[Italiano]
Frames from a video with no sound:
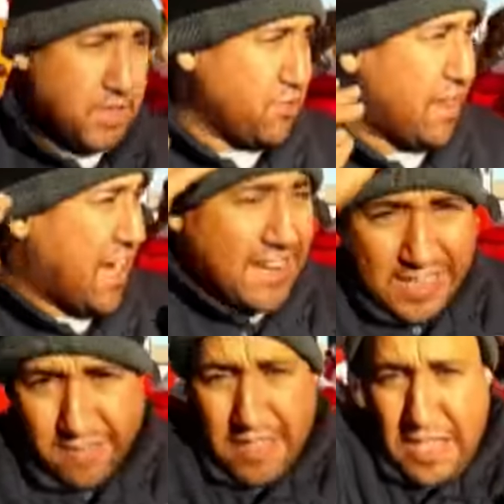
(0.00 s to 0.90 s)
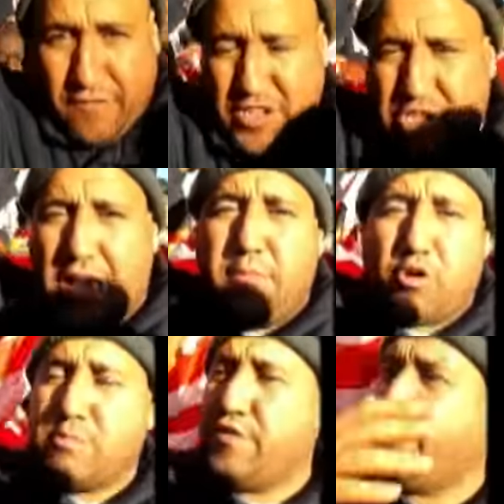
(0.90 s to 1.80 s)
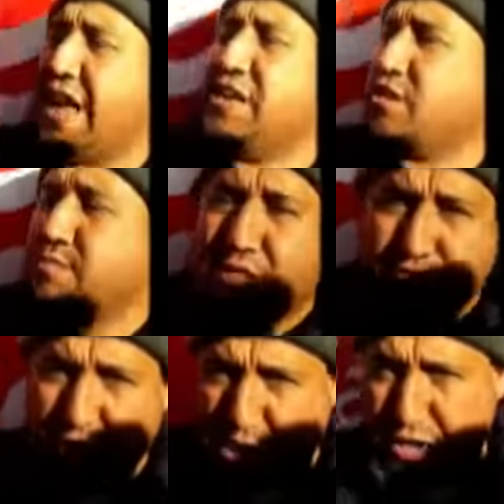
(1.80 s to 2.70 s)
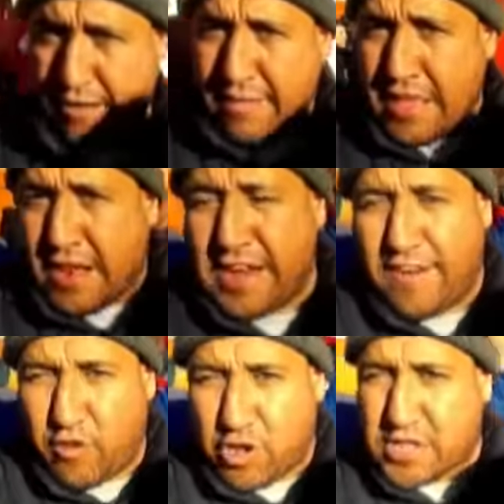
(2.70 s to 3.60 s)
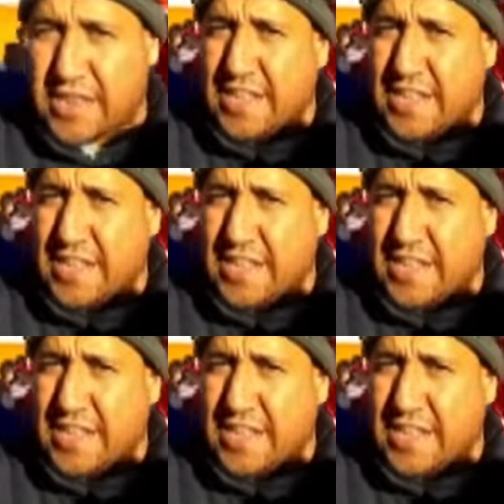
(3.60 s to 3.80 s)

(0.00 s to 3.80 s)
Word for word: nazionale, facciamo come Francia, come Svizzera, lavoro